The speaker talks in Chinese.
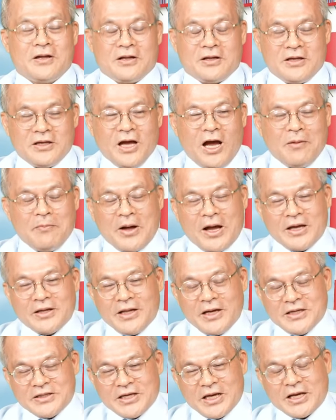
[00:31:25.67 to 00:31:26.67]
你要买
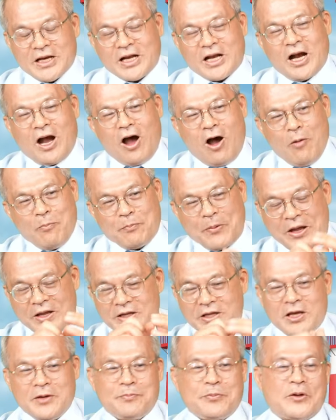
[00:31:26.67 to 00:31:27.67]
那些高
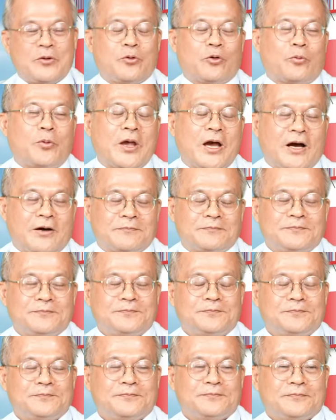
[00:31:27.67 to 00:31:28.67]
本一比股票，
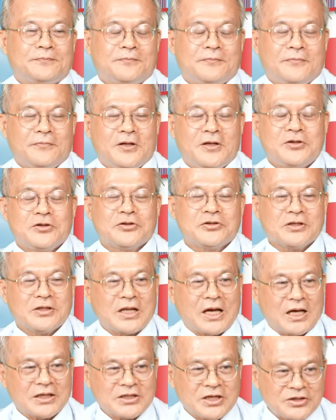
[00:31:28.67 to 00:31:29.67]
你就是
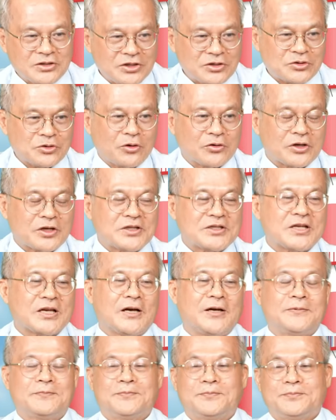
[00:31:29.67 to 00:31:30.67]
拿钱去送人家。